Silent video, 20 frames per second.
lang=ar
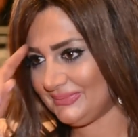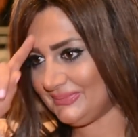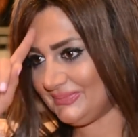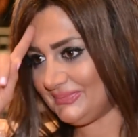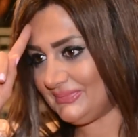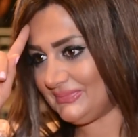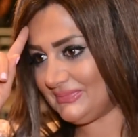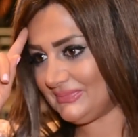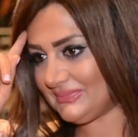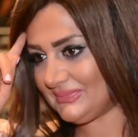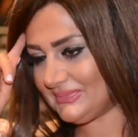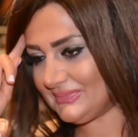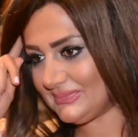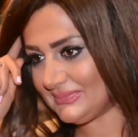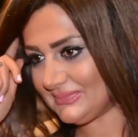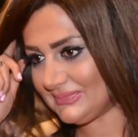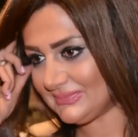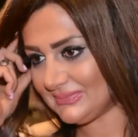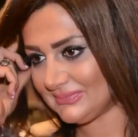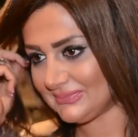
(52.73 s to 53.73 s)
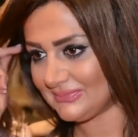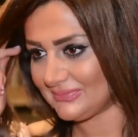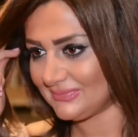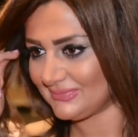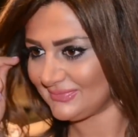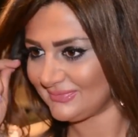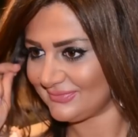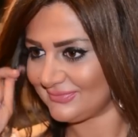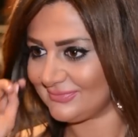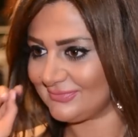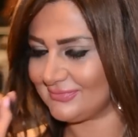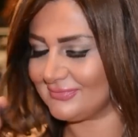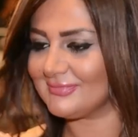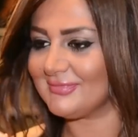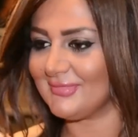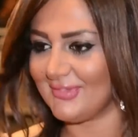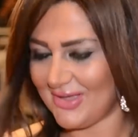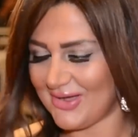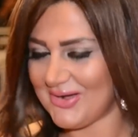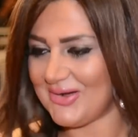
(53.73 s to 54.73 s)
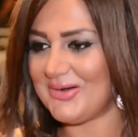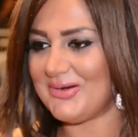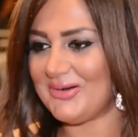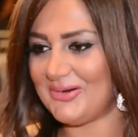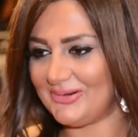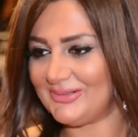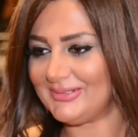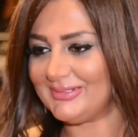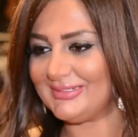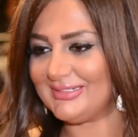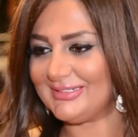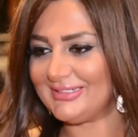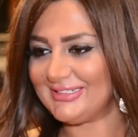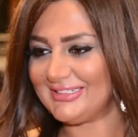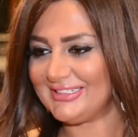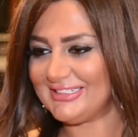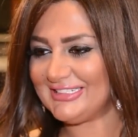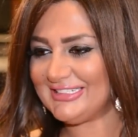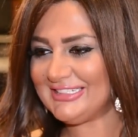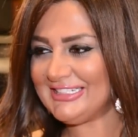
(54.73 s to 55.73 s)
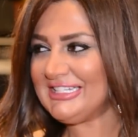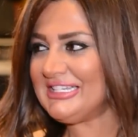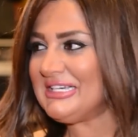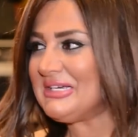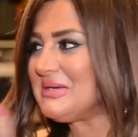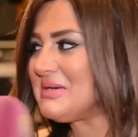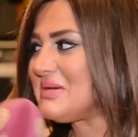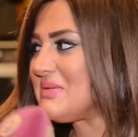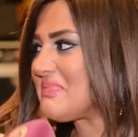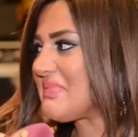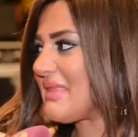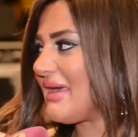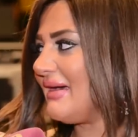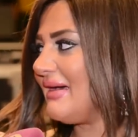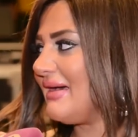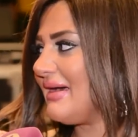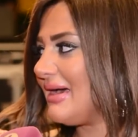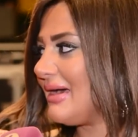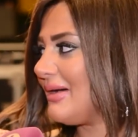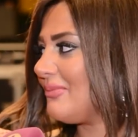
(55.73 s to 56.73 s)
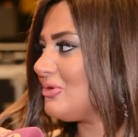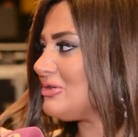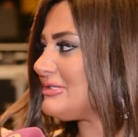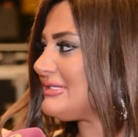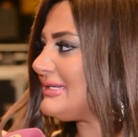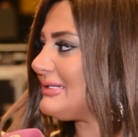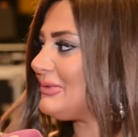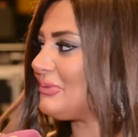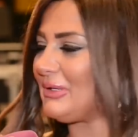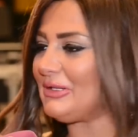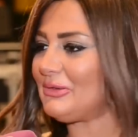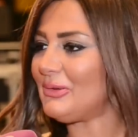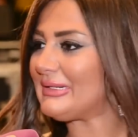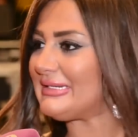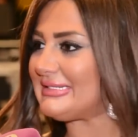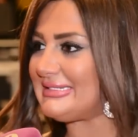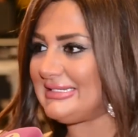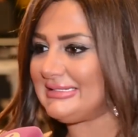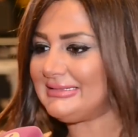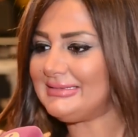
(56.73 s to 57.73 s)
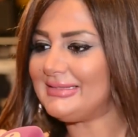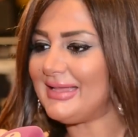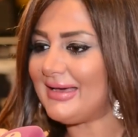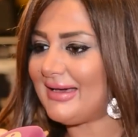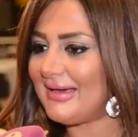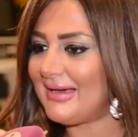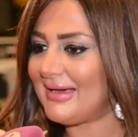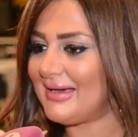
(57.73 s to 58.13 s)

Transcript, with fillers: الديو الجديد بقى مع اوكا اورتيجا ايه تفاصيله أه بصي دويتو الجديد آه،